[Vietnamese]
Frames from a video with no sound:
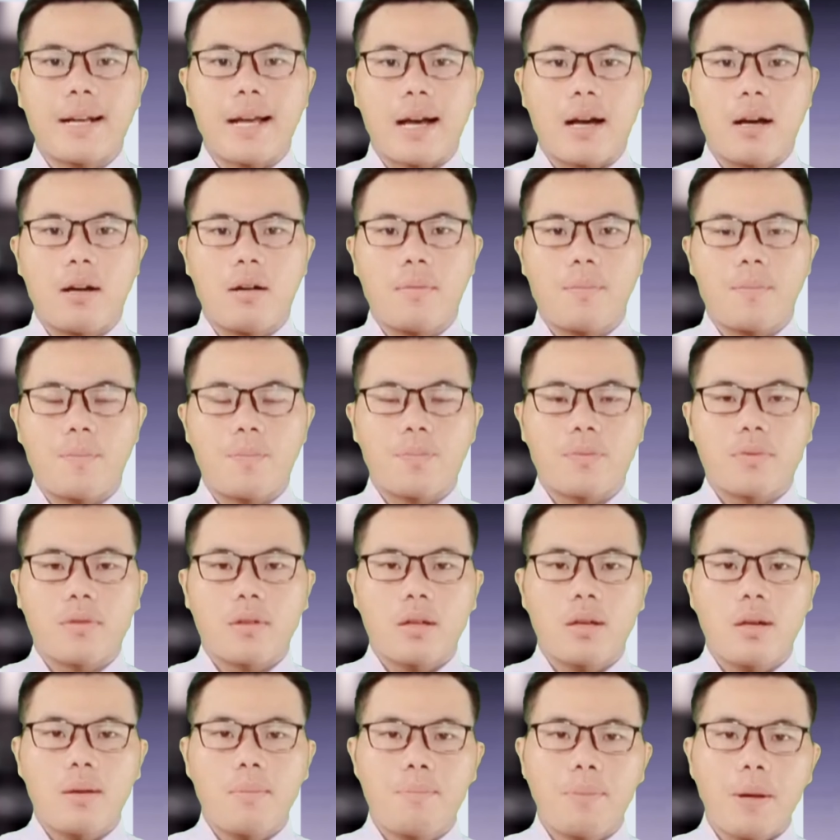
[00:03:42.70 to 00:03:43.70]
Ui hờ
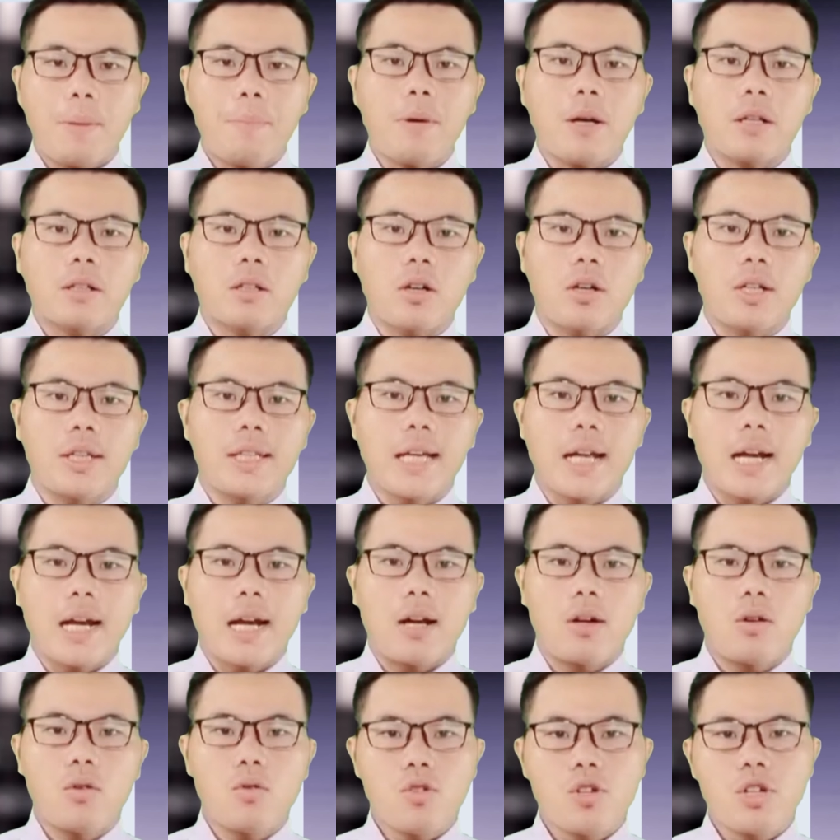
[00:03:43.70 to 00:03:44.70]
Biden thiê
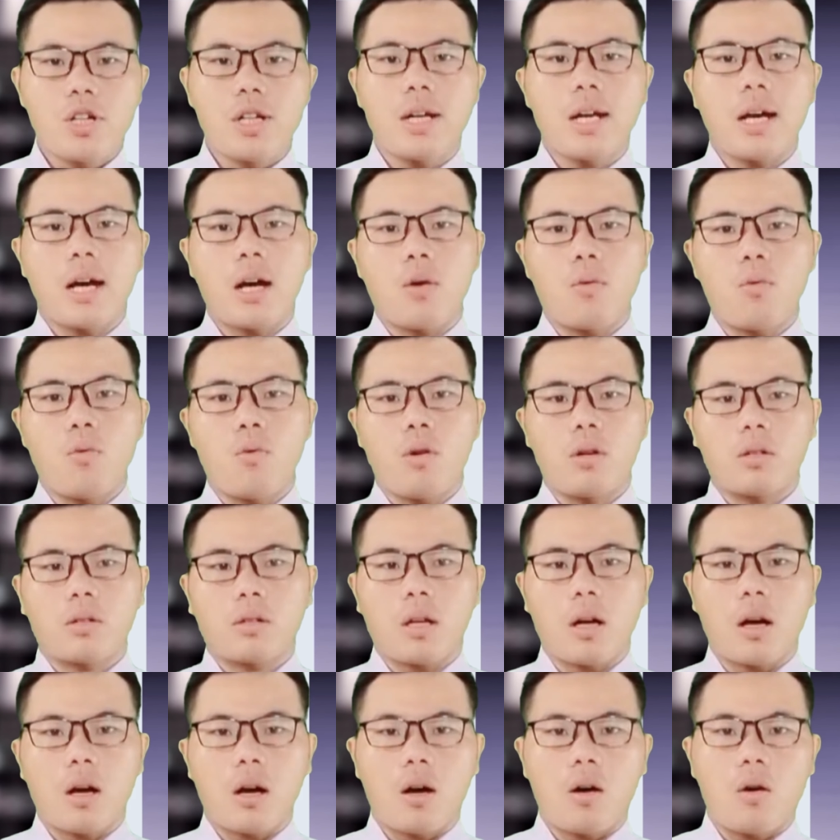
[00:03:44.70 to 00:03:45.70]
nó chữ thành
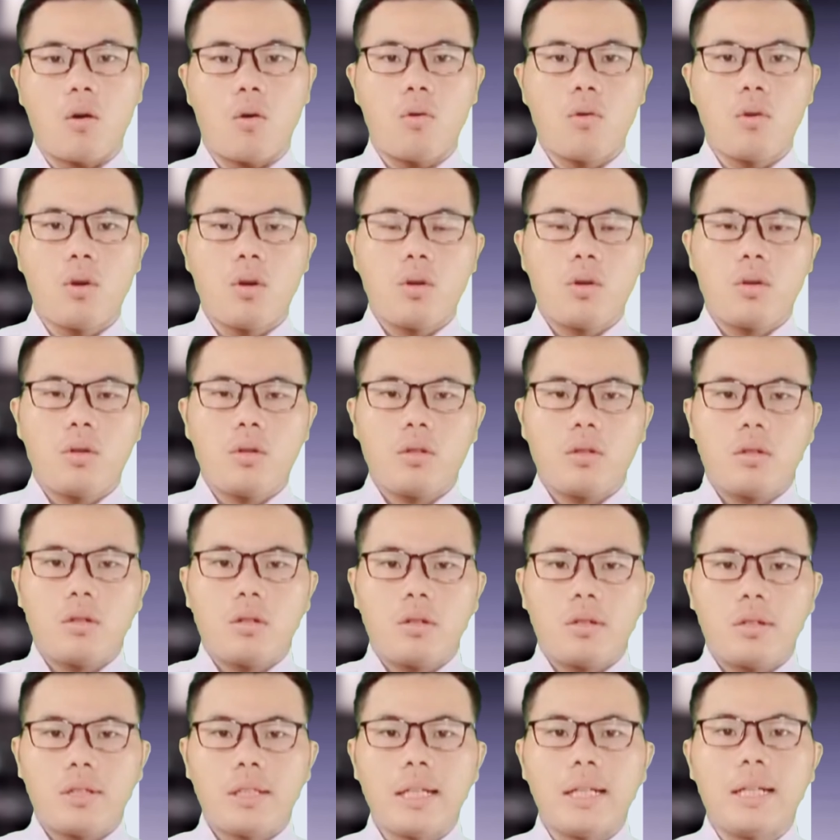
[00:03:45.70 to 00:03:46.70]
xia tích hẳn nhà là tàu
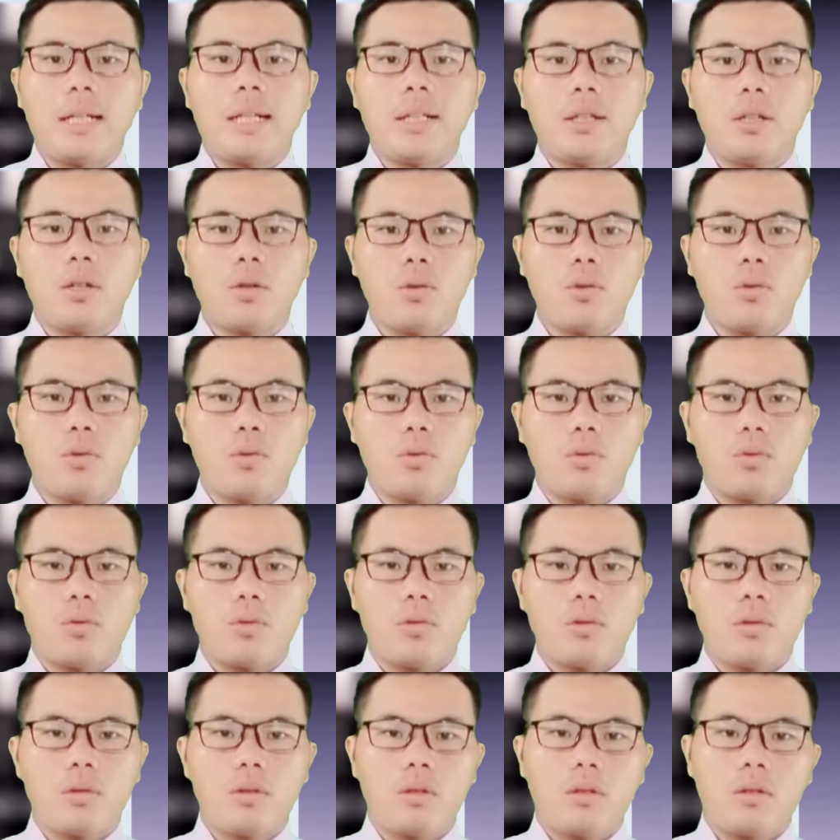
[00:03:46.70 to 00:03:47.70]
sĩ cho thả trọng giá
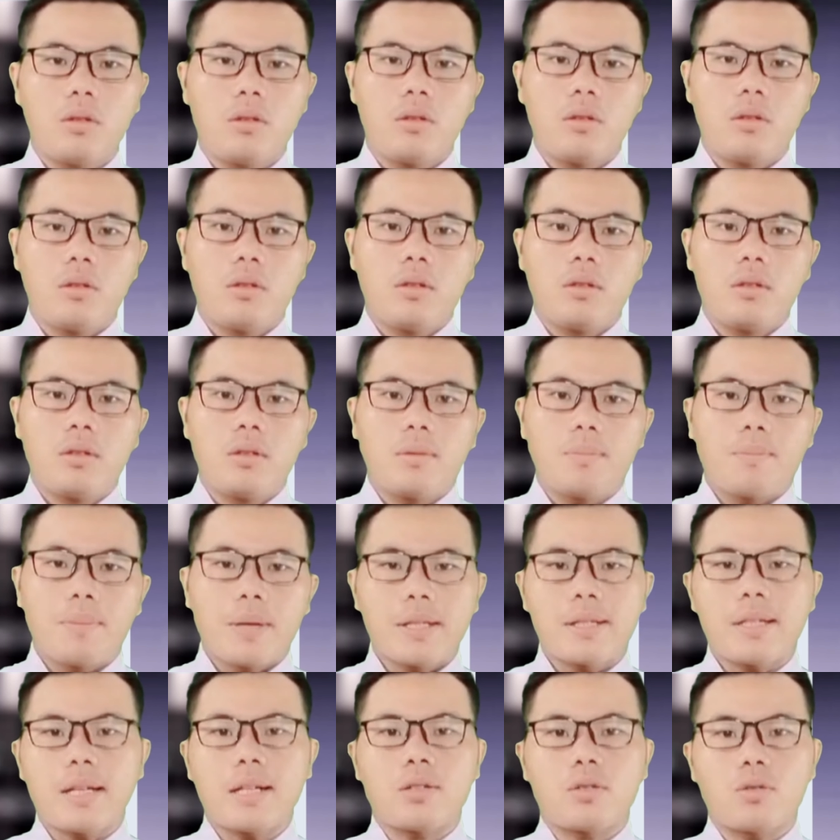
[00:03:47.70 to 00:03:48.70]
tà lò. Hãy lưu
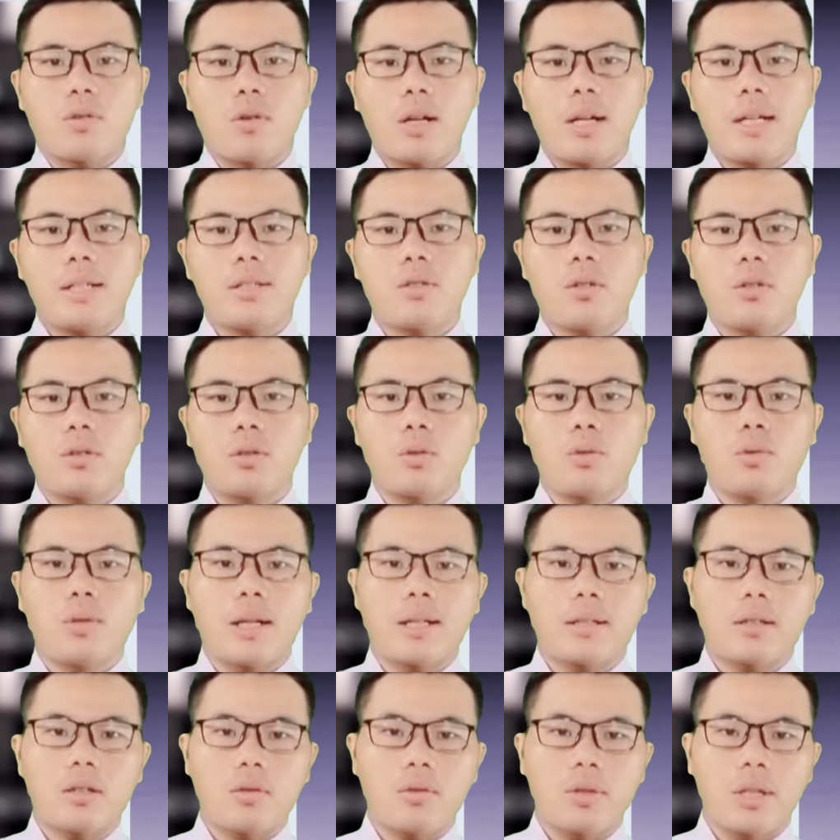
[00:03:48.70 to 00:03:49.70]
xìa nó
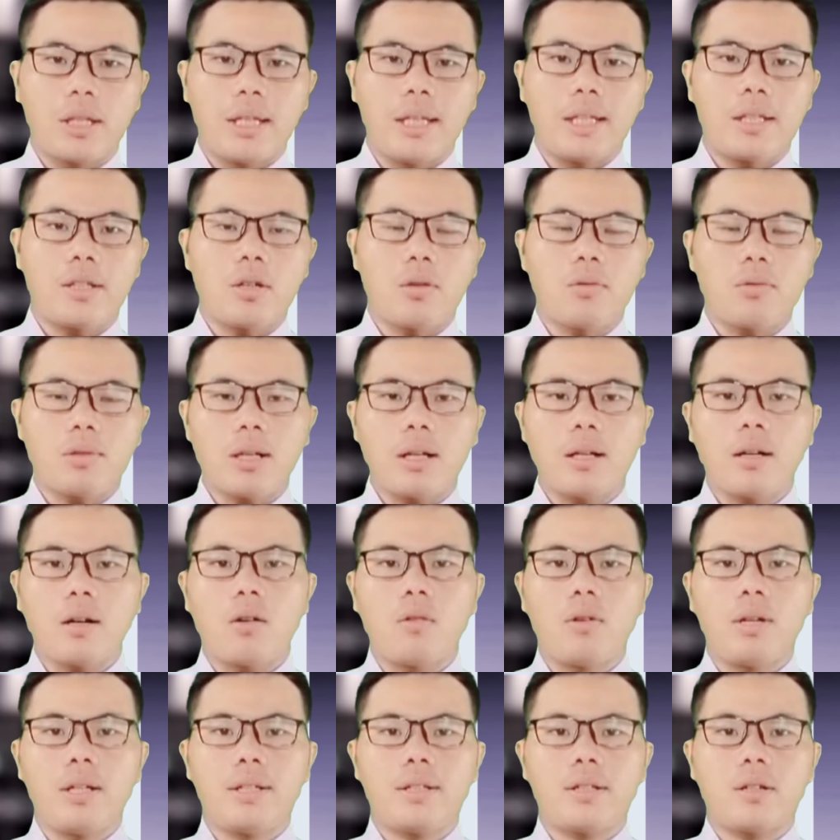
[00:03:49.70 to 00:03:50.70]
mẹ cả họ ba một lý
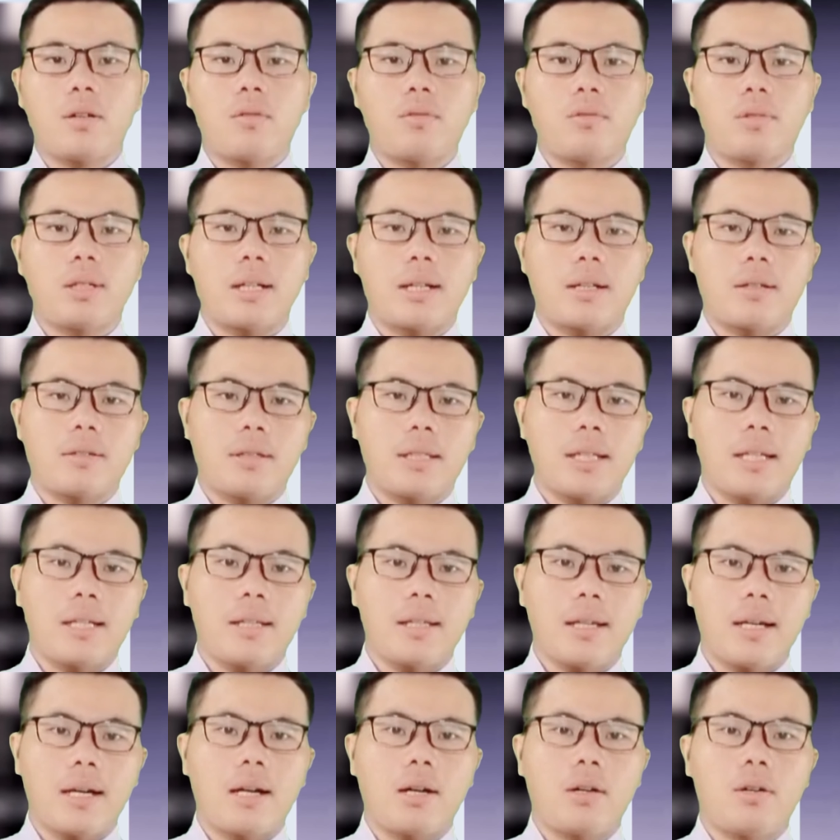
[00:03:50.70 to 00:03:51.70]
bê lan công chua
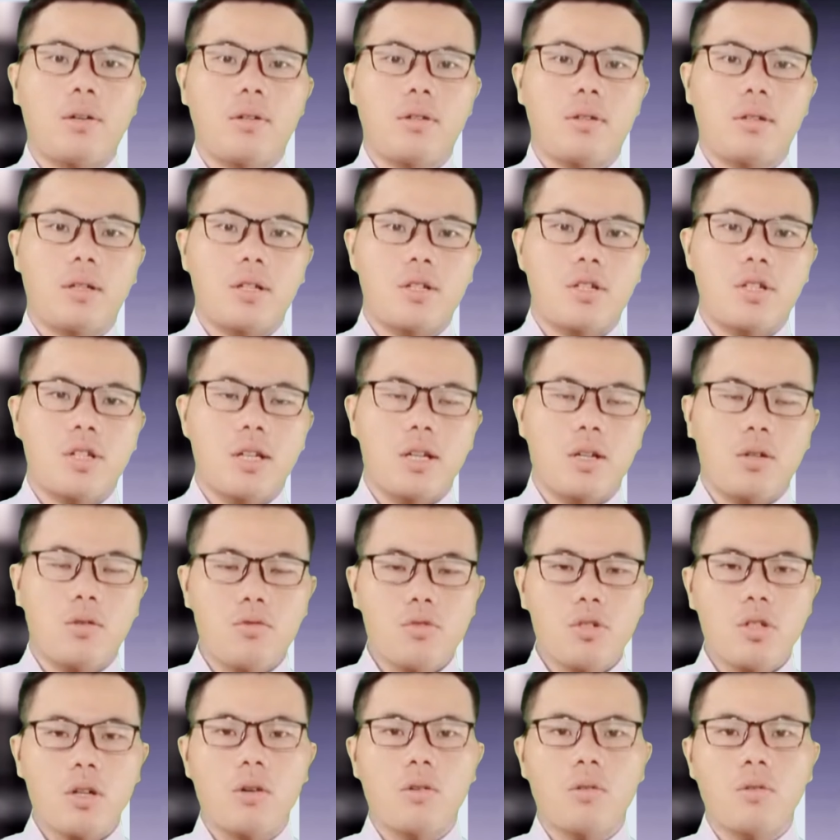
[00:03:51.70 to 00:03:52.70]
mà đô nà thiê Pfizer
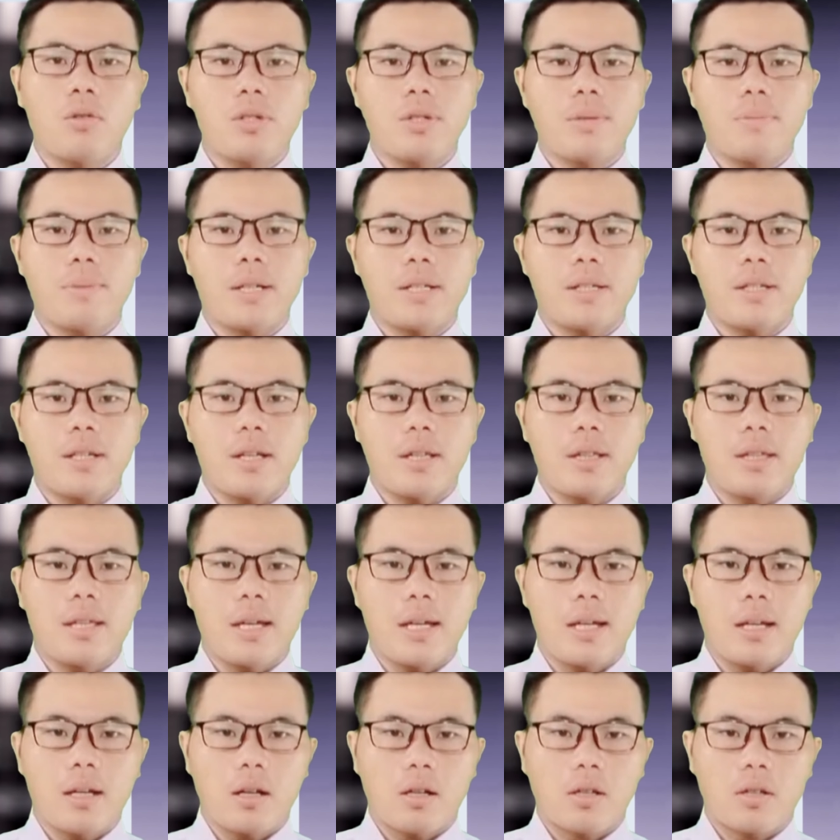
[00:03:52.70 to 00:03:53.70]
là trọng tích hẳn nhà
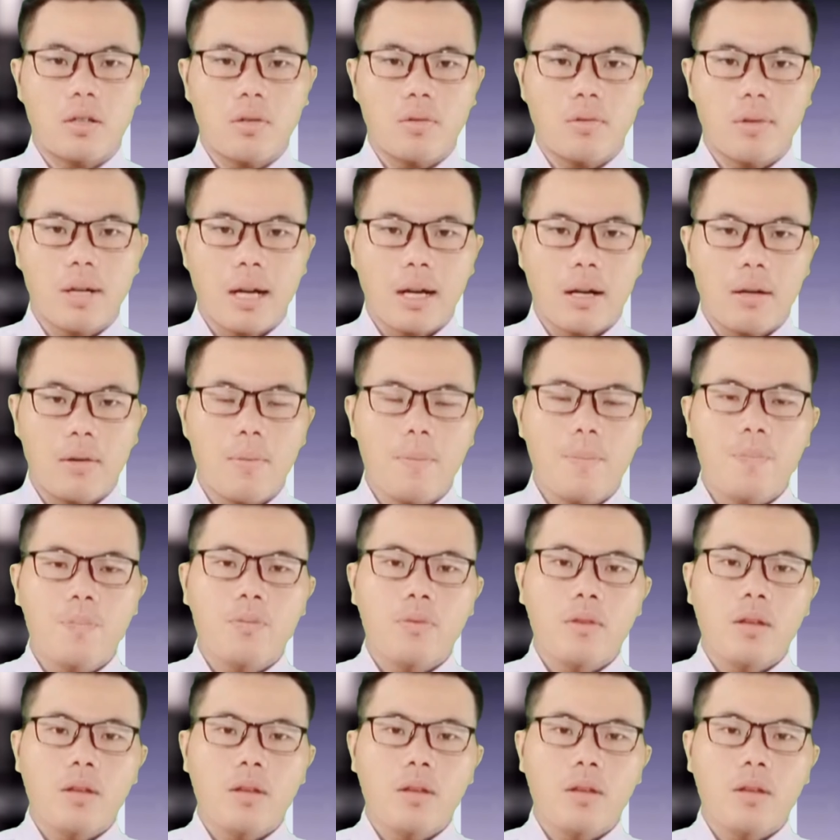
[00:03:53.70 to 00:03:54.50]
là trọng nà kỳ